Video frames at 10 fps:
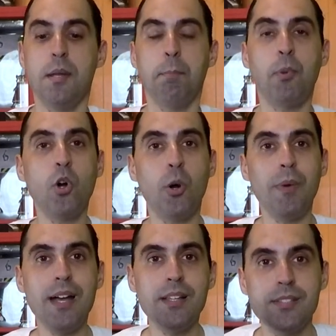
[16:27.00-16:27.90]
poco
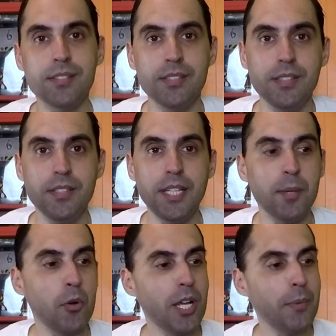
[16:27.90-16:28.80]
más,
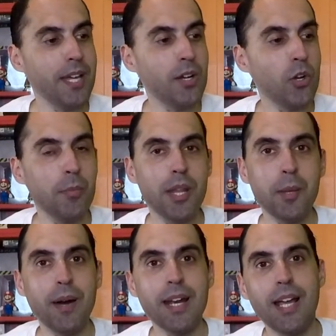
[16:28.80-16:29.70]
voy a ver lo que me
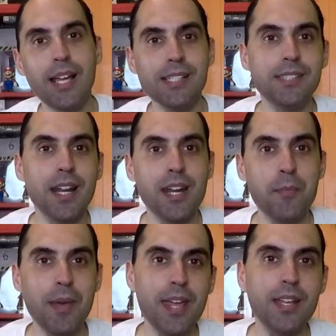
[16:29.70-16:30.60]
depara este
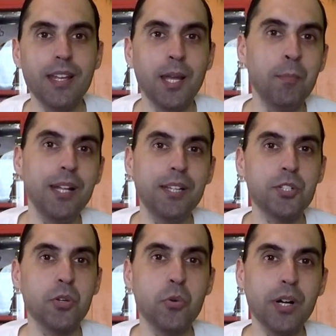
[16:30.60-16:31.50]
remake en
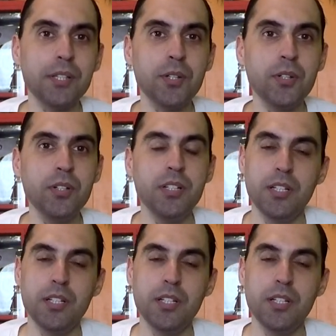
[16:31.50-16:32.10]
PlayStation 4,